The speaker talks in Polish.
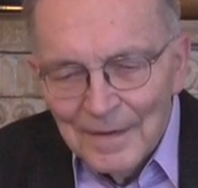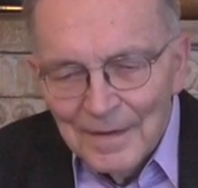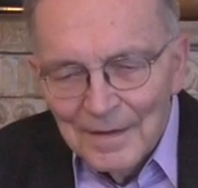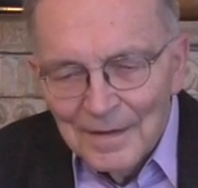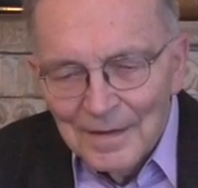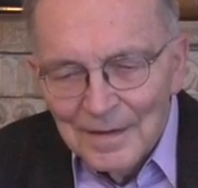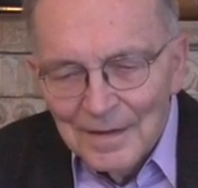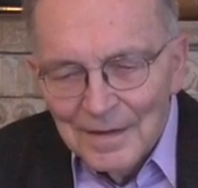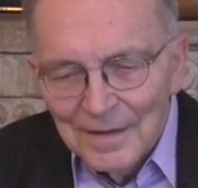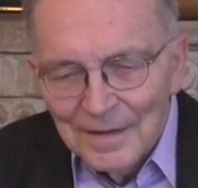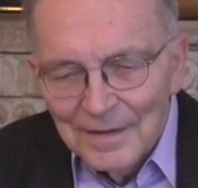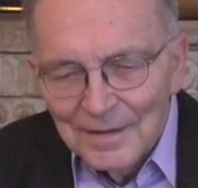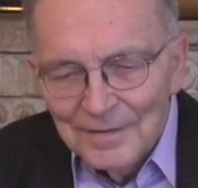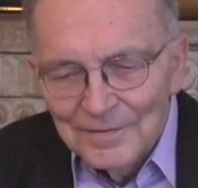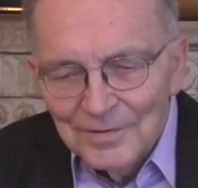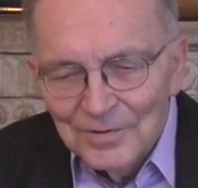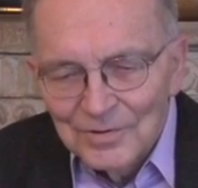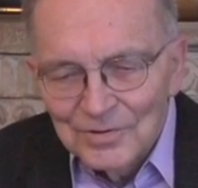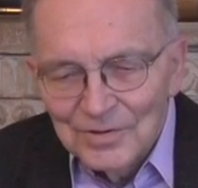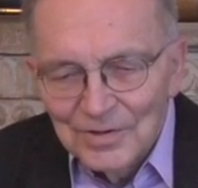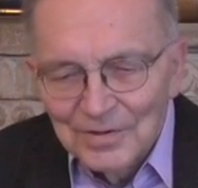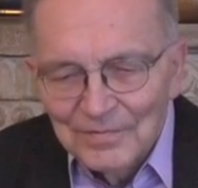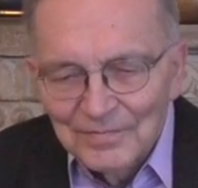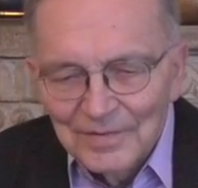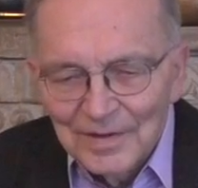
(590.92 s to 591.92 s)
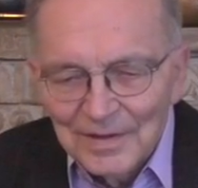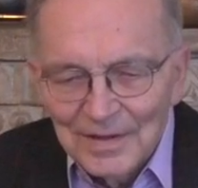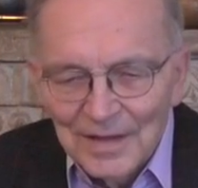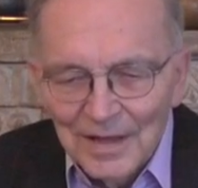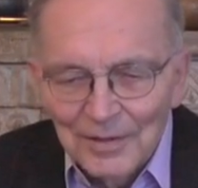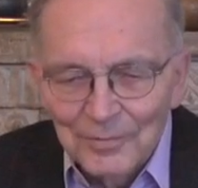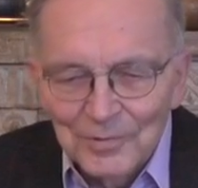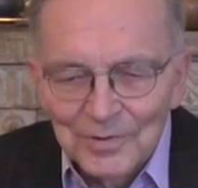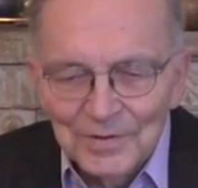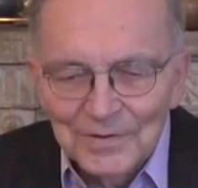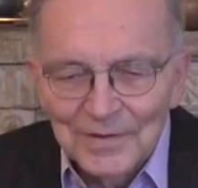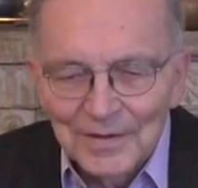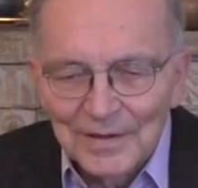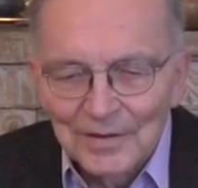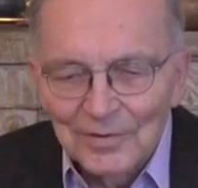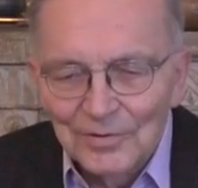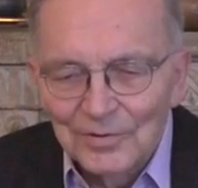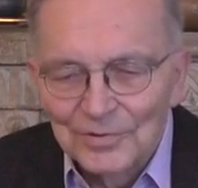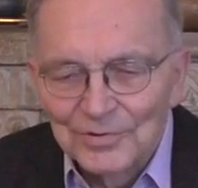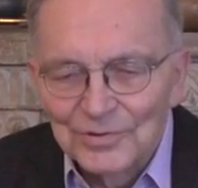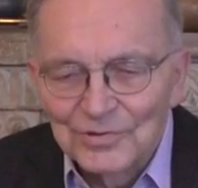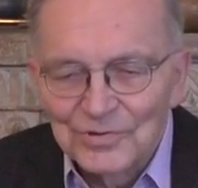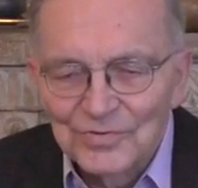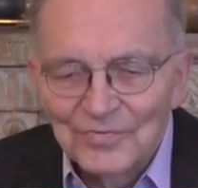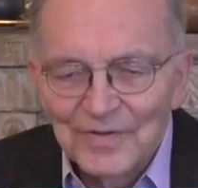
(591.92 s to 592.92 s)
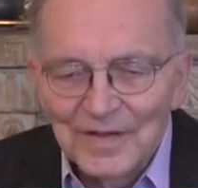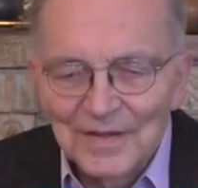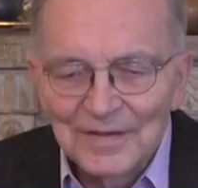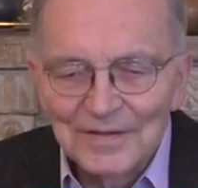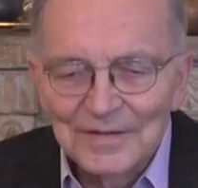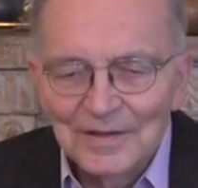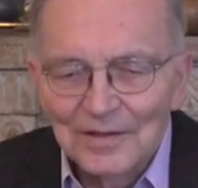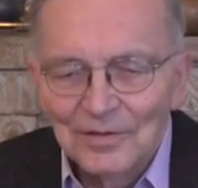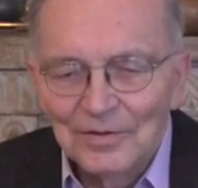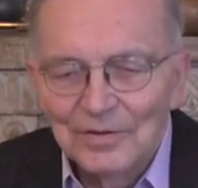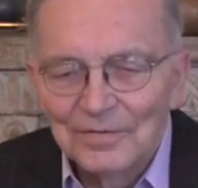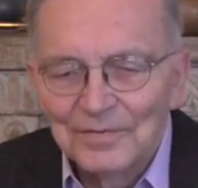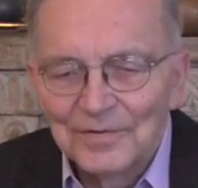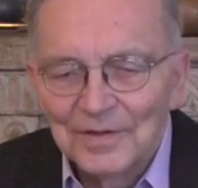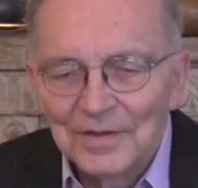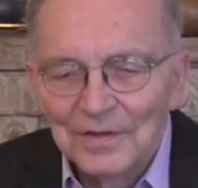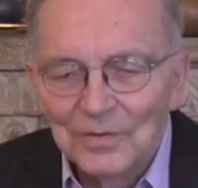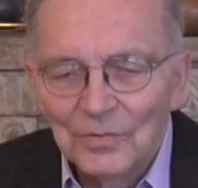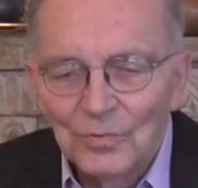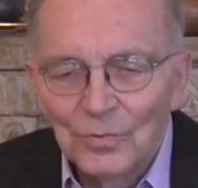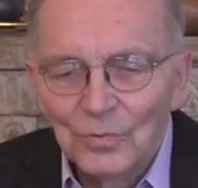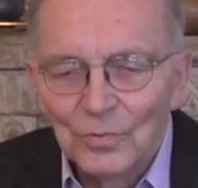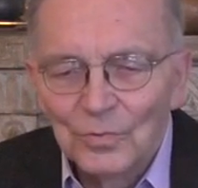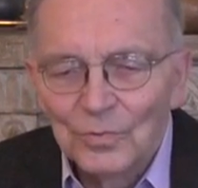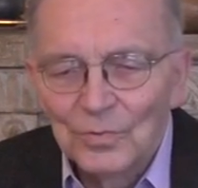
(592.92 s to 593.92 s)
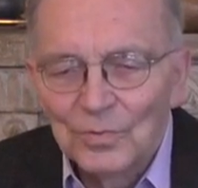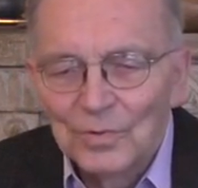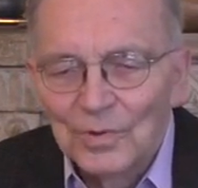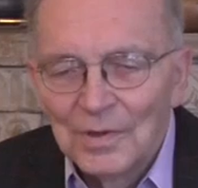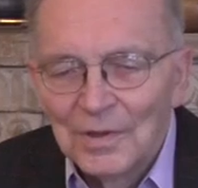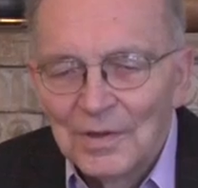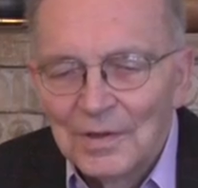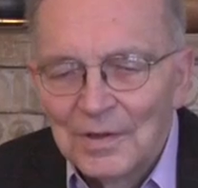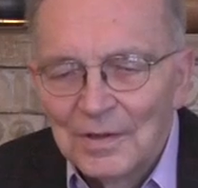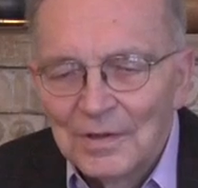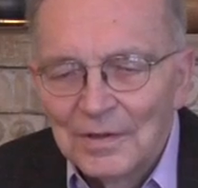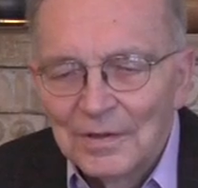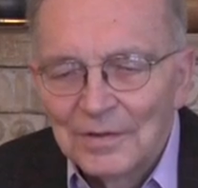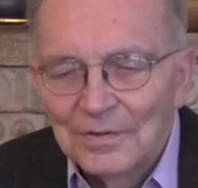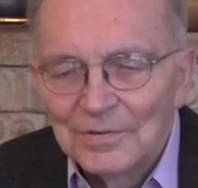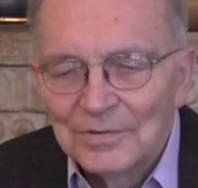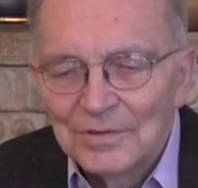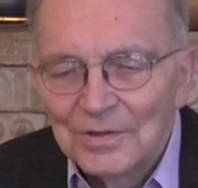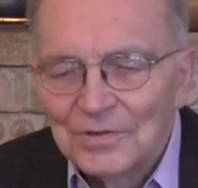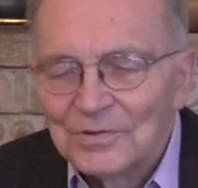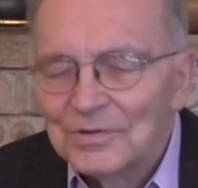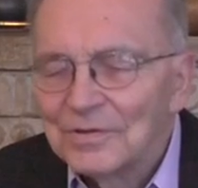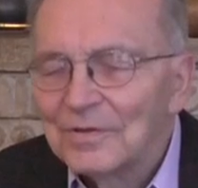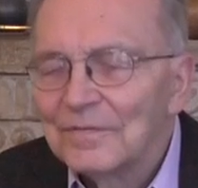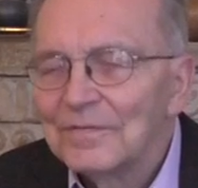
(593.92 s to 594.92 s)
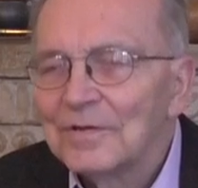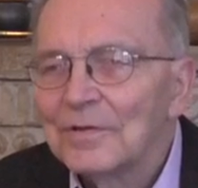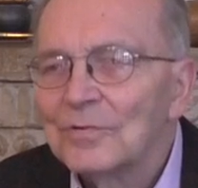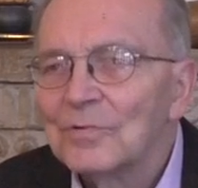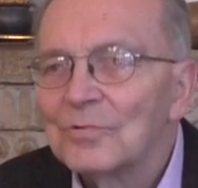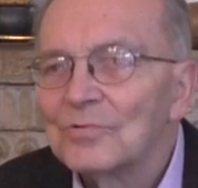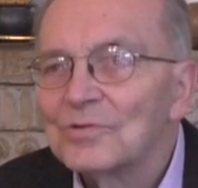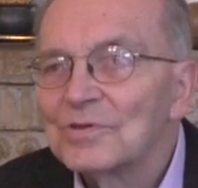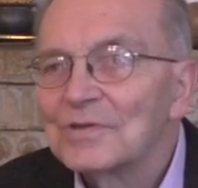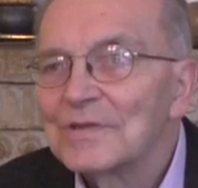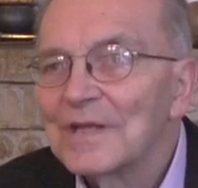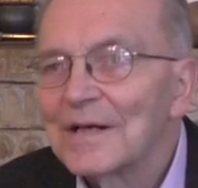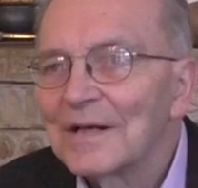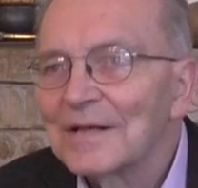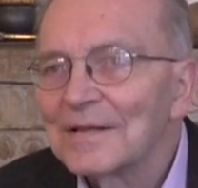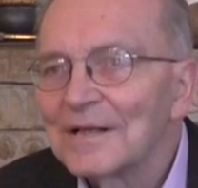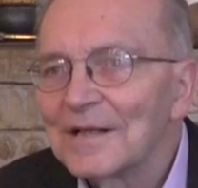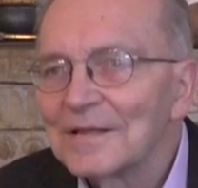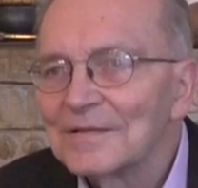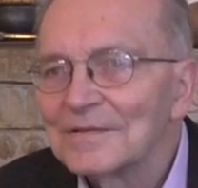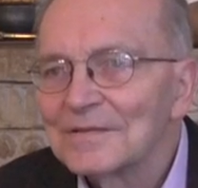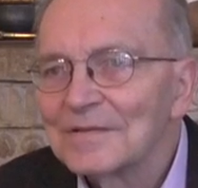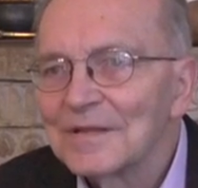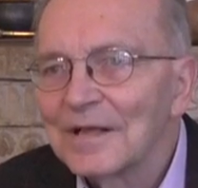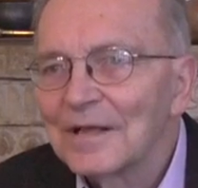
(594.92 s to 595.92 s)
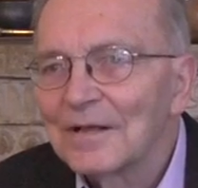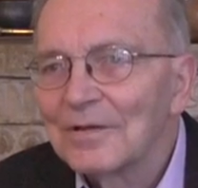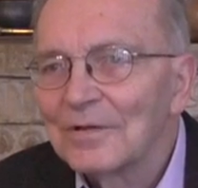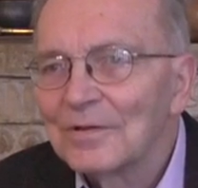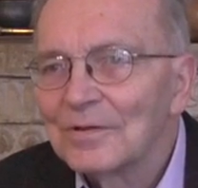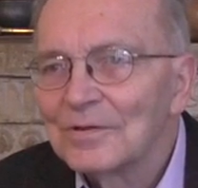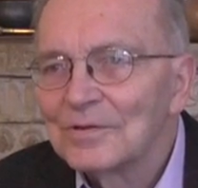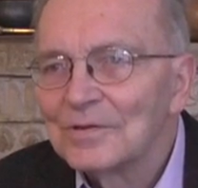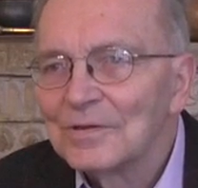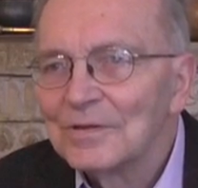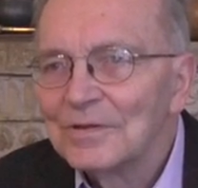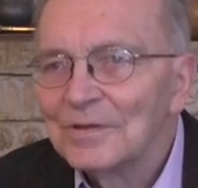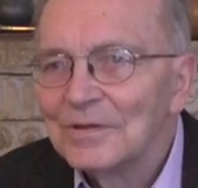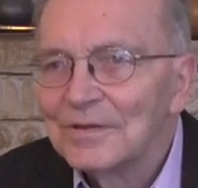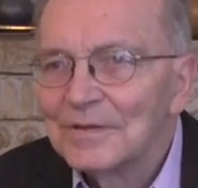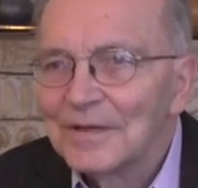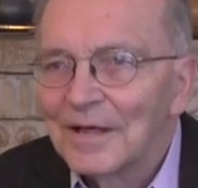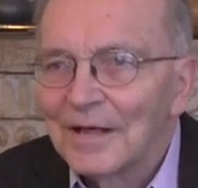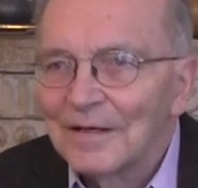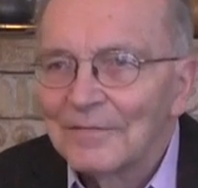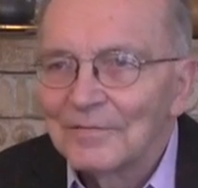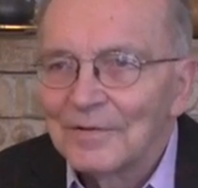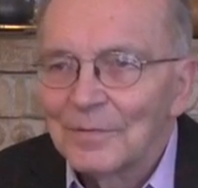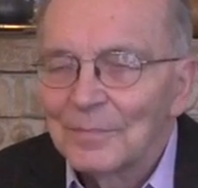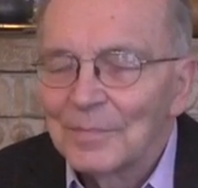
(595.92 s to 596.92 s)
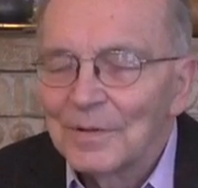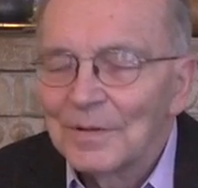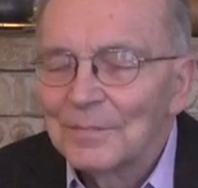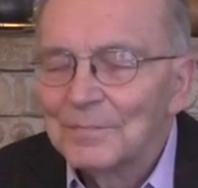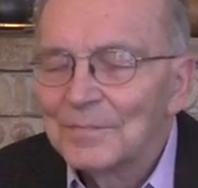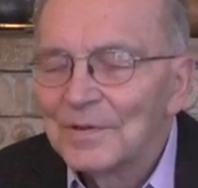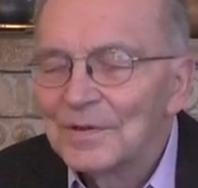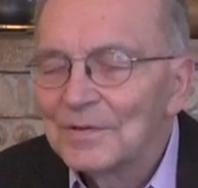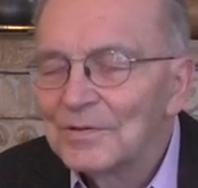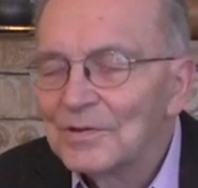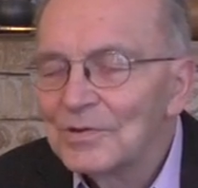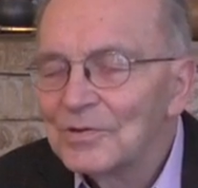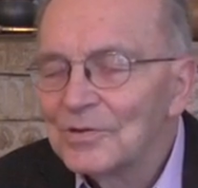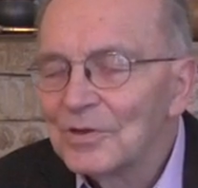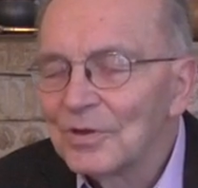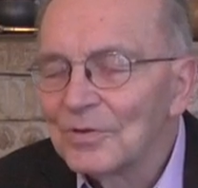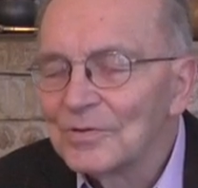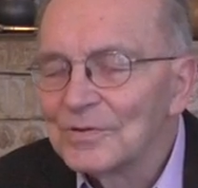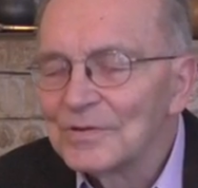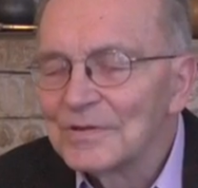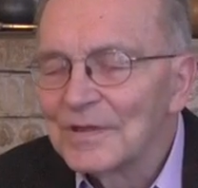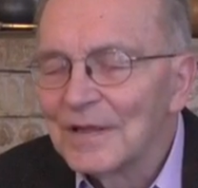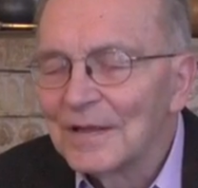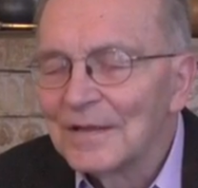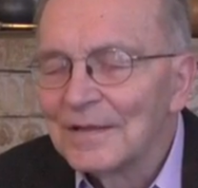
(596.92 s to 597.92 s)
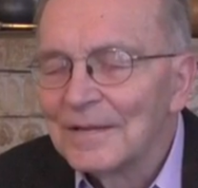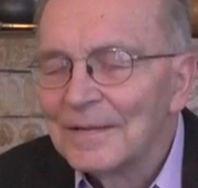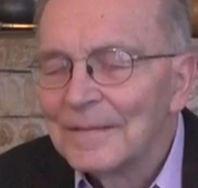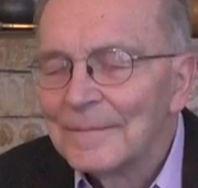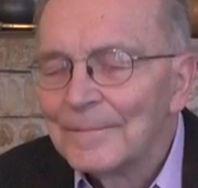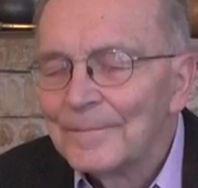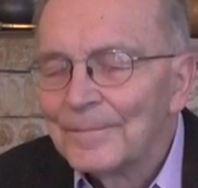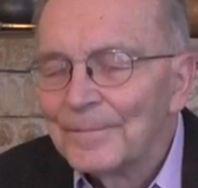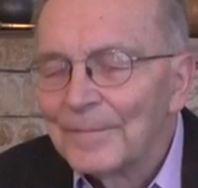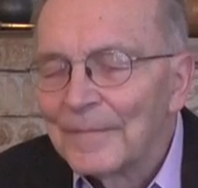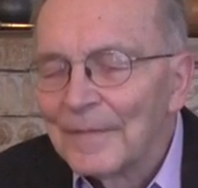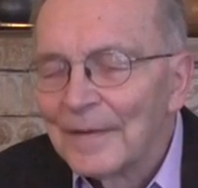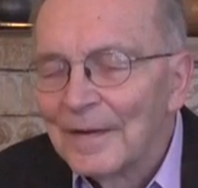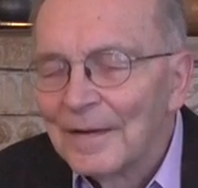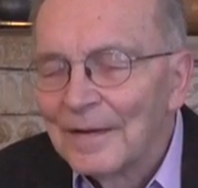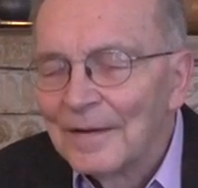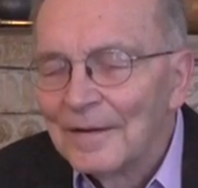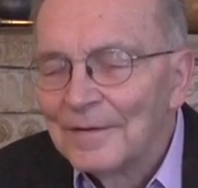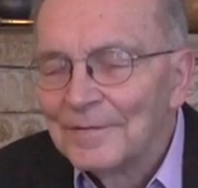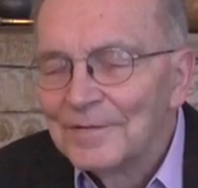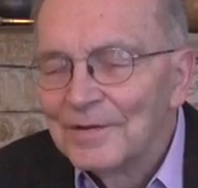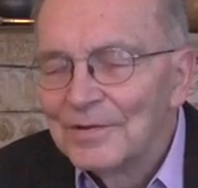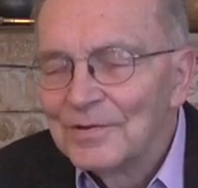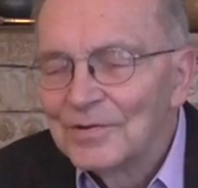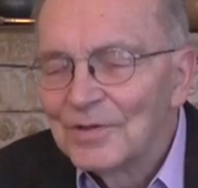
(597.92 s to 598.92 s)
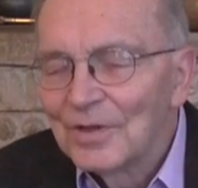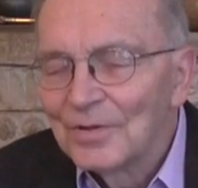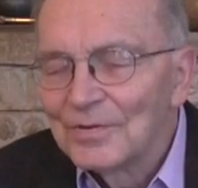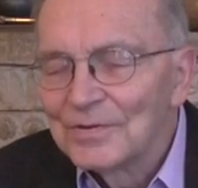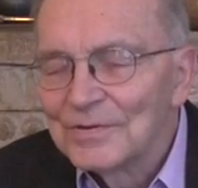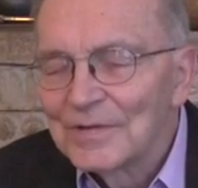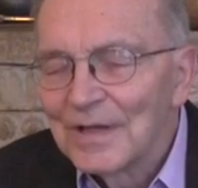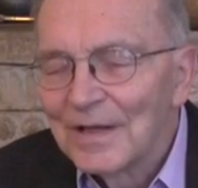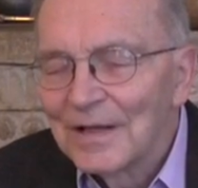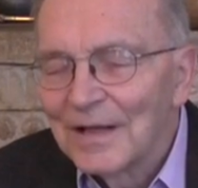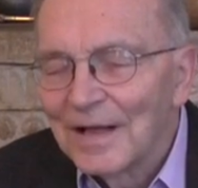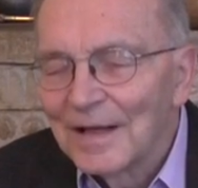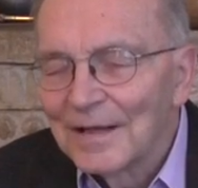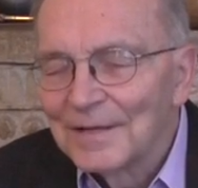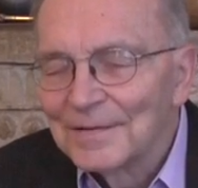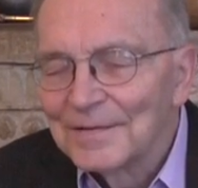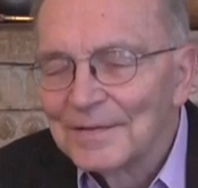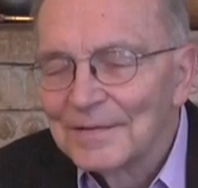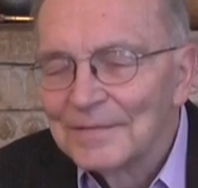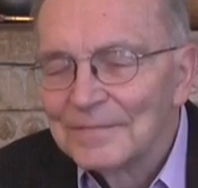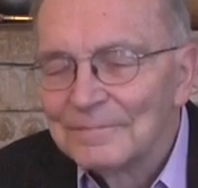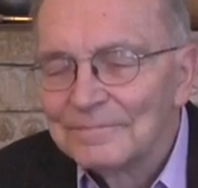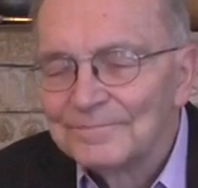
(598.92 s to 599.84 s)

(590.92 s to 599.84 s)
e, to się wahały tak od IV wieku gdzieś do wieku XIV, czyli tak w obrębie tysiąca, tysiąca lat.